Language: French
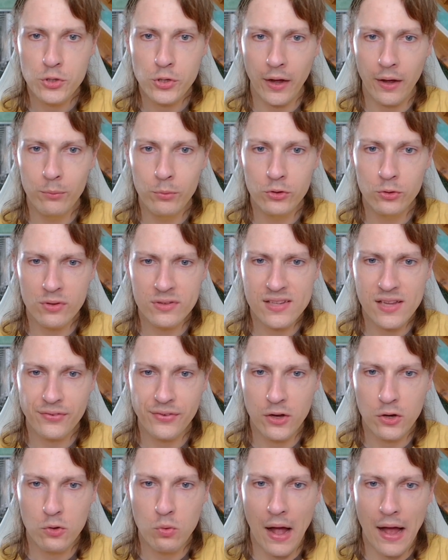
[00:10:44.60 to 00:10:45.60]
sur un bouton, ça
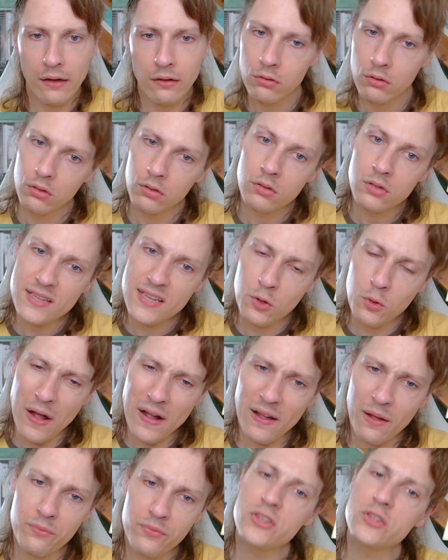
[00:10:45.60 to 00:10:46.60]
fait quoi C'est
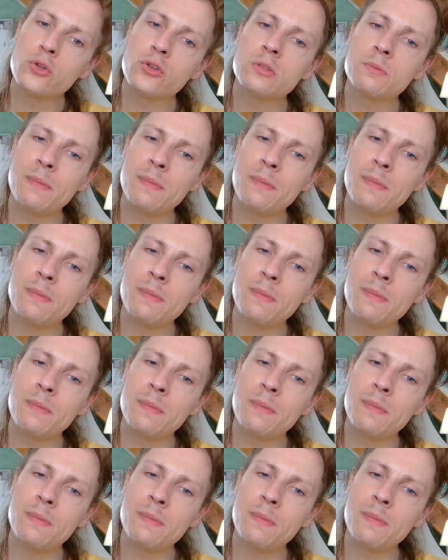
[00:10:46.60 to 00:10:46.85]
quoi comme vaisseau